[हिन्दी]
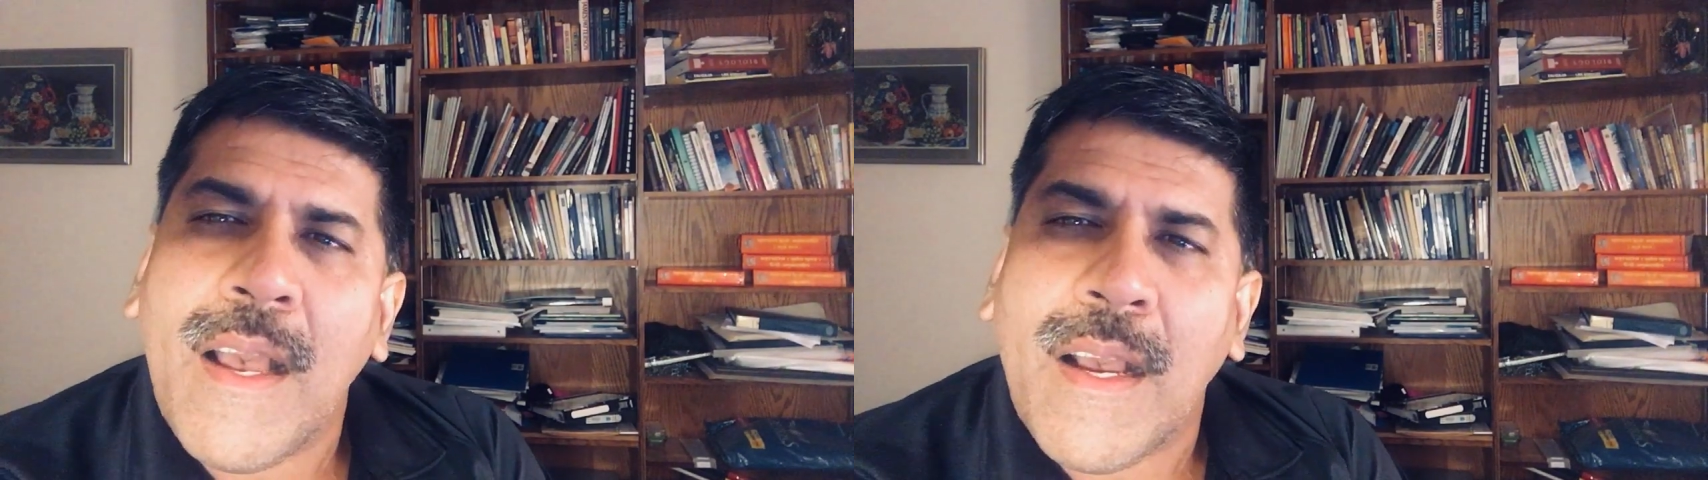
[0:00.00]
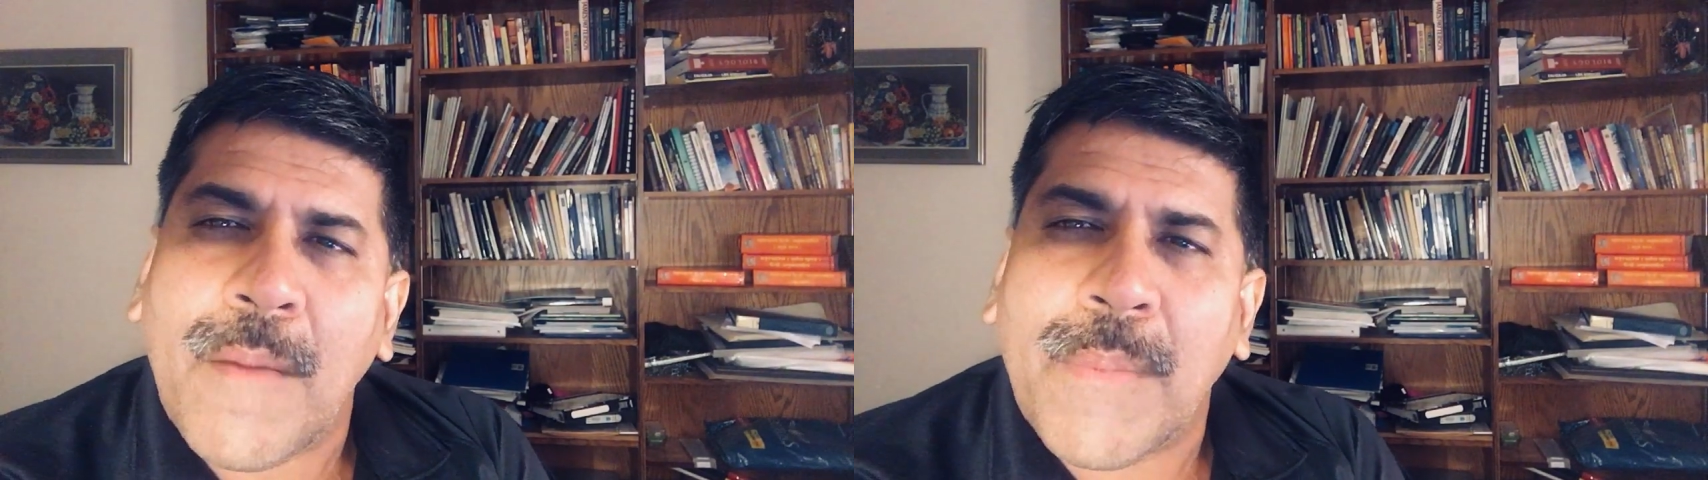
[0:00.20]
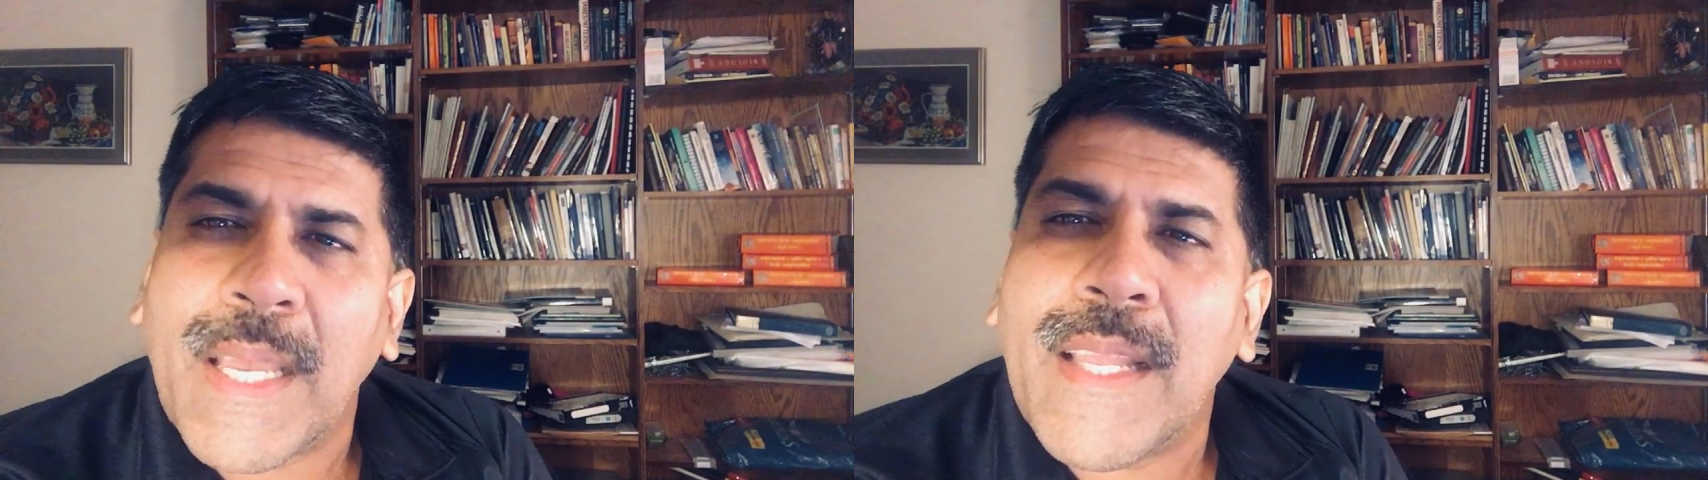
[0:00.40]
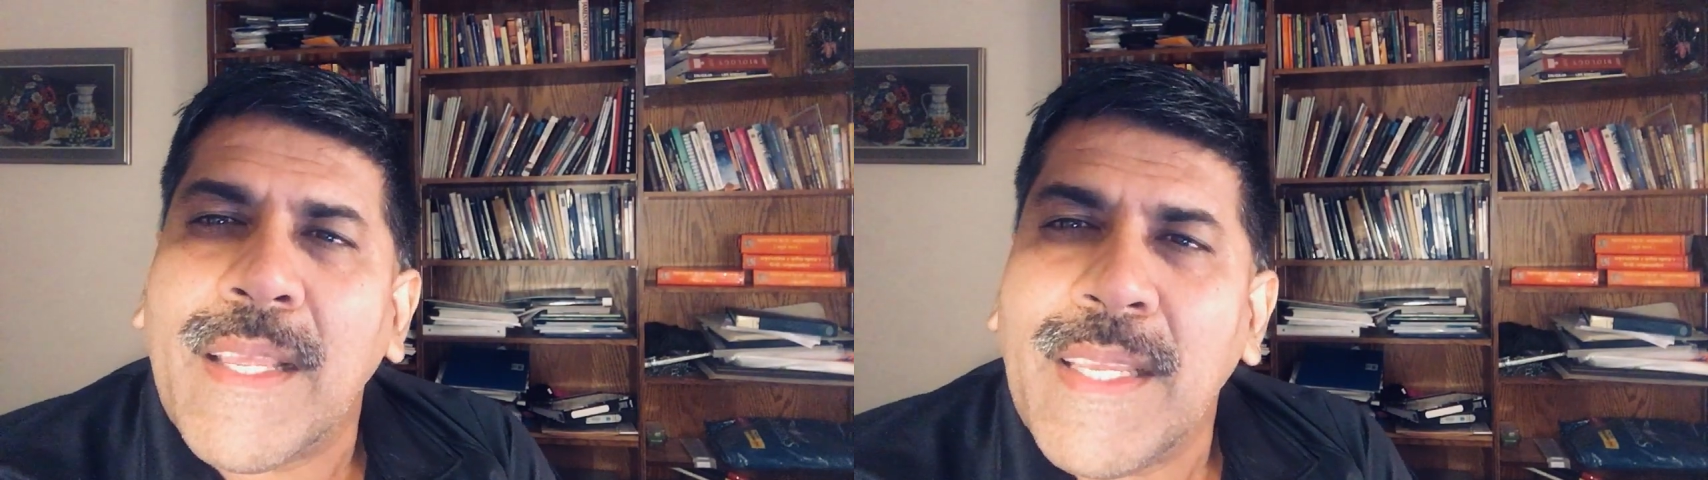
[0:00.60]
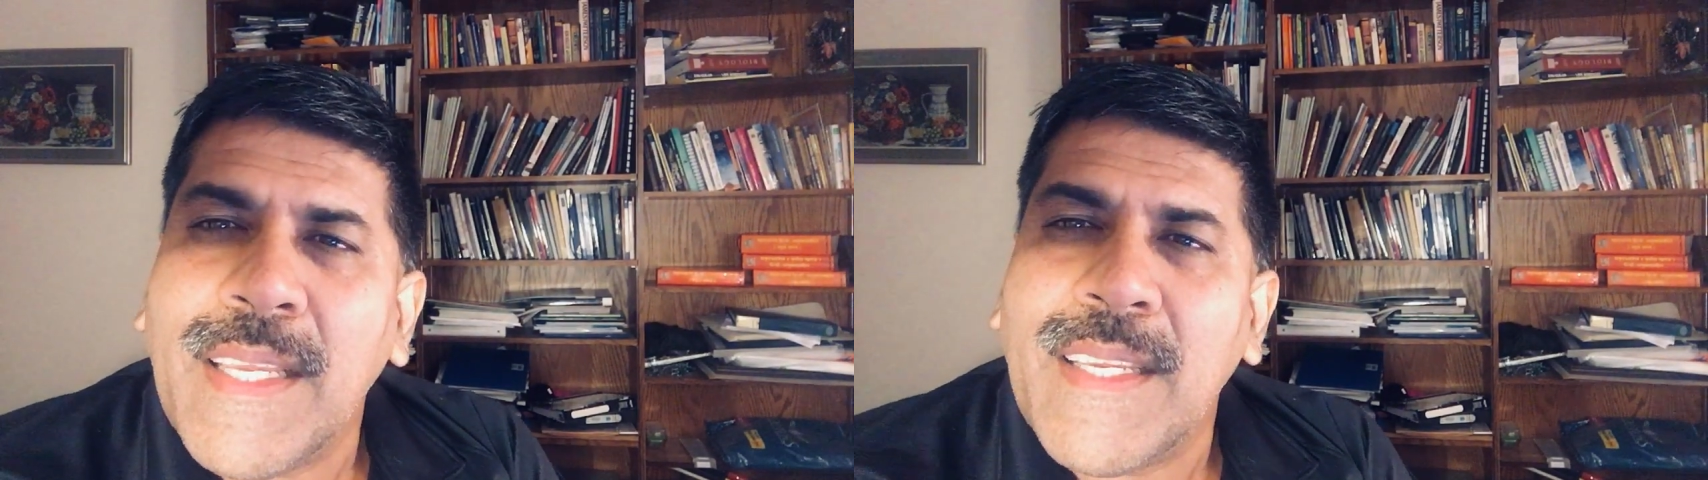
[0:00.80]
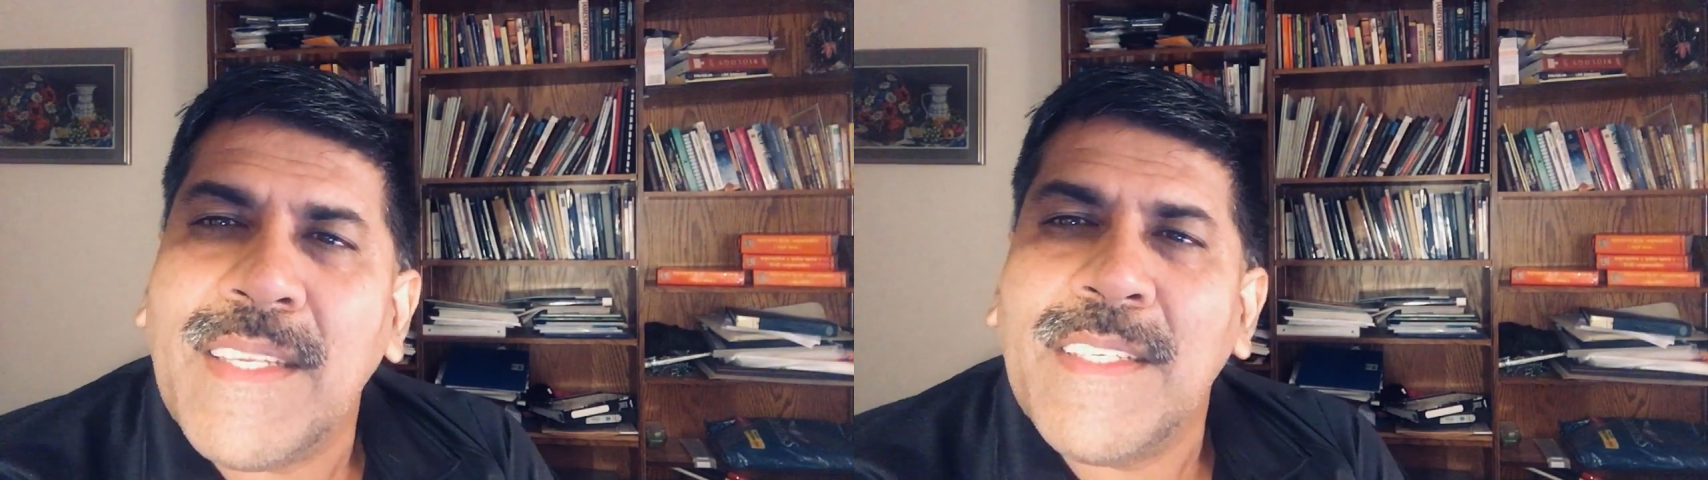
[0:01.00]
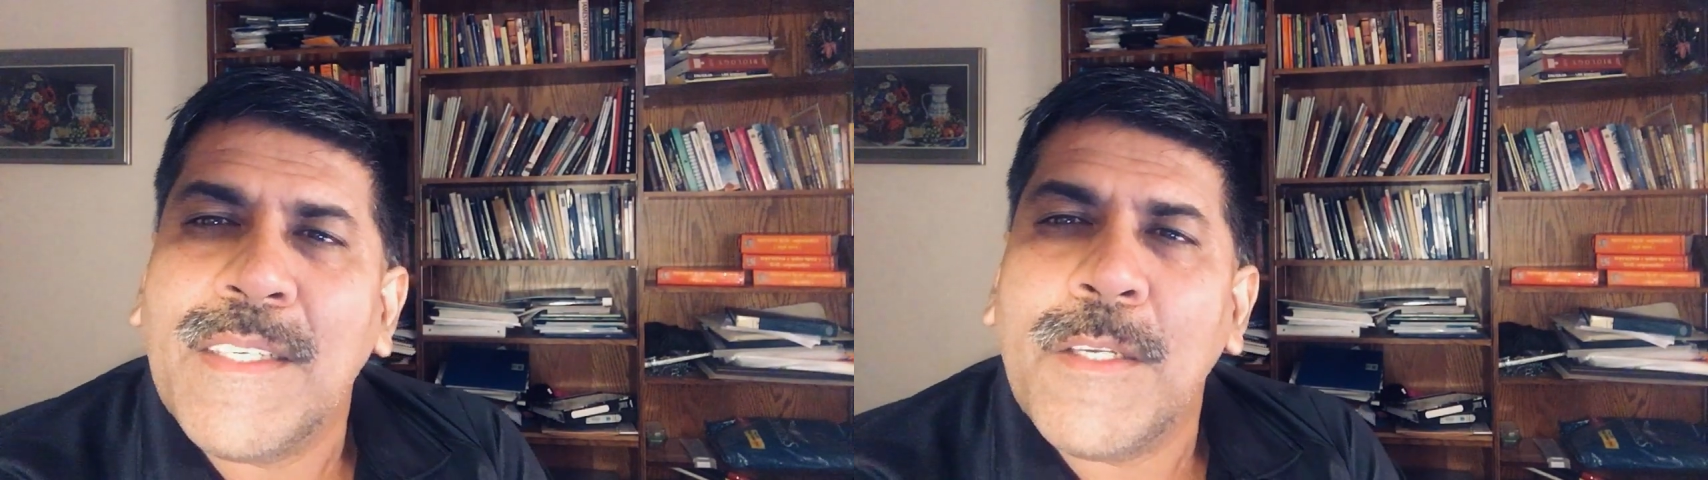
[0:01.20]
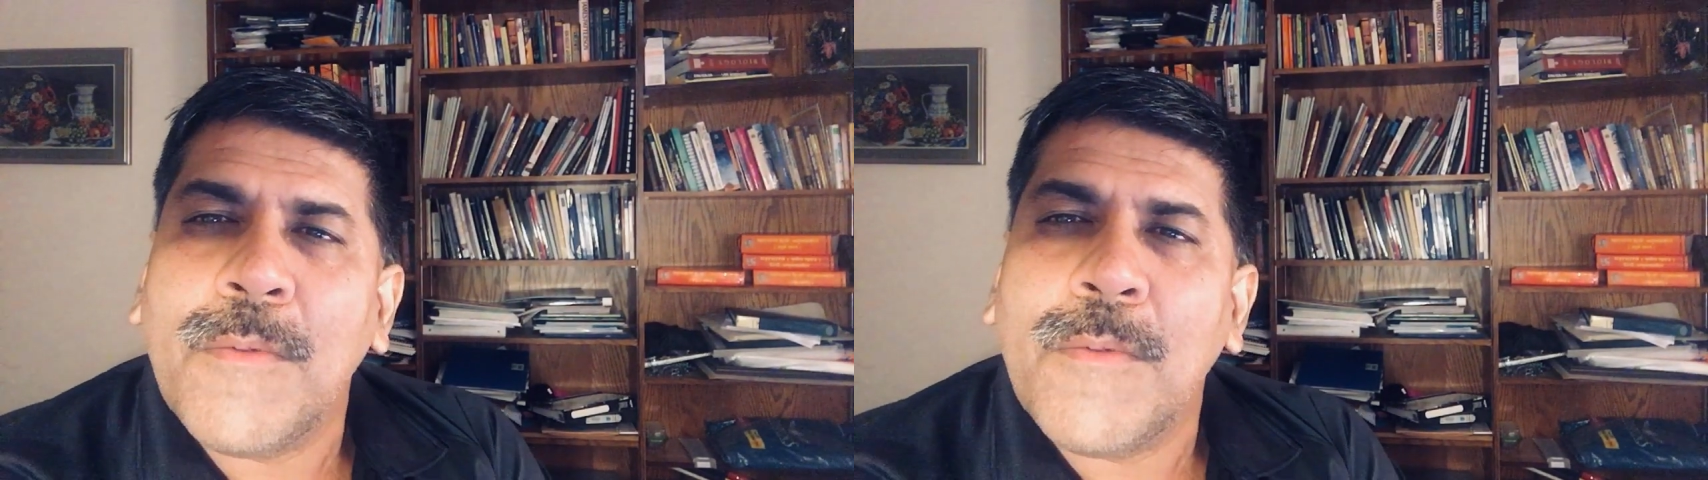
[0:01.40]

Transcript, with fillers: अब कह रहे हैं